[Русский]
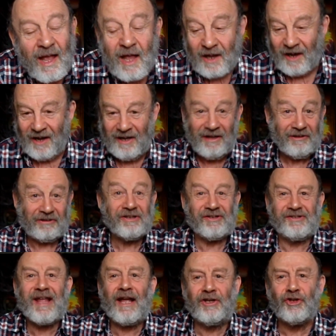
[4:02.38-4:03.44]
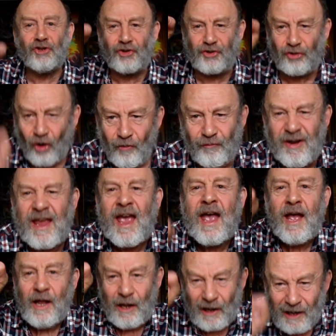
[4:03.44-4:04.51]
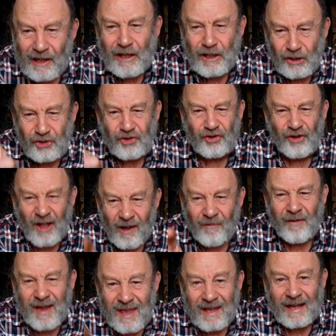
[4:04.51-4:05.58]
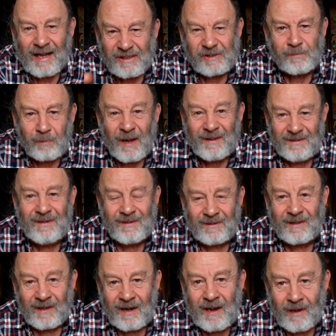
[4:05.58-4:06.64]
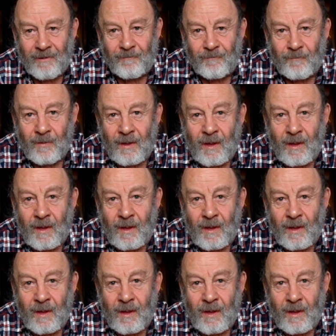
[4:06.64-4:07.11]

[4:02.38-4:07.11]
А это значит, что вы, лично вы, господин Греф,